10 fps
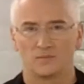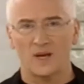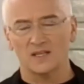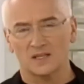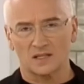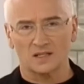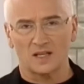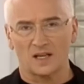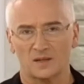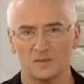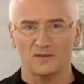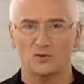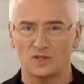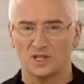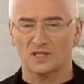Пионерский лагерь
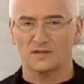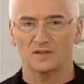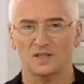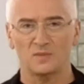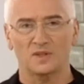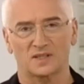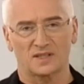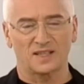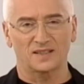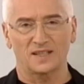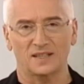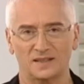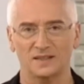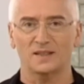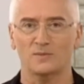моего детства имел
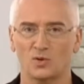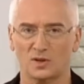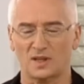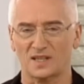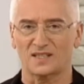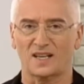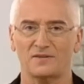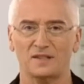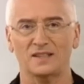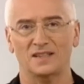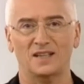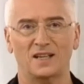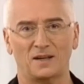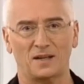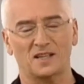стандартный набор
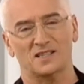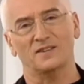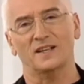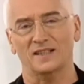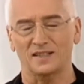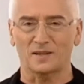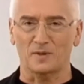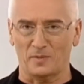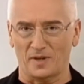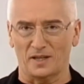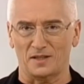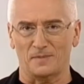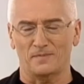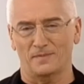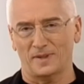оздоровительно-развлекательных
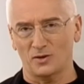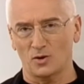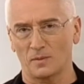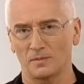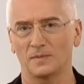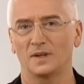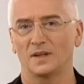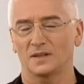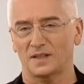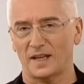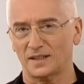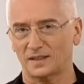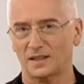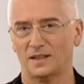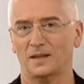мероприятий. Подъем,
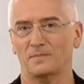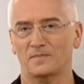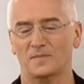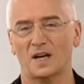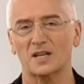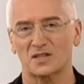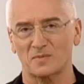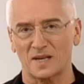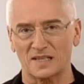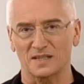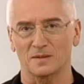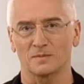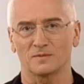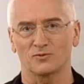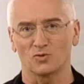зарядка, каш с
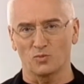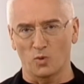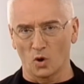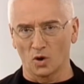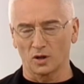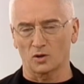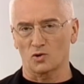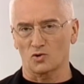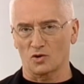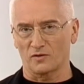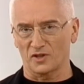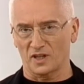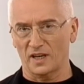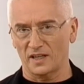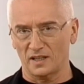маслом, футбол, кружок
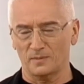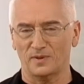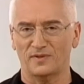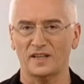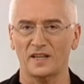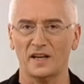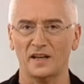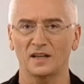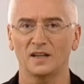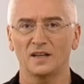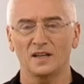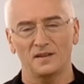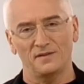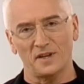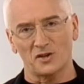выжигания по фанере,
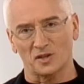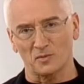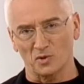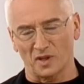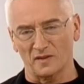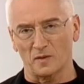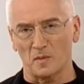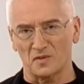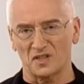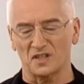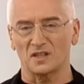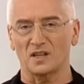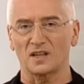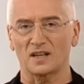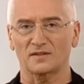вечером неуловимый мститель
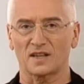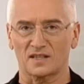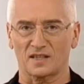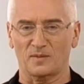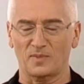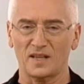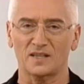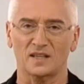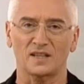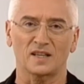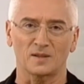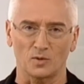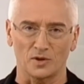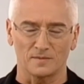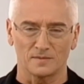или кавказская пленница и
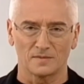отбой.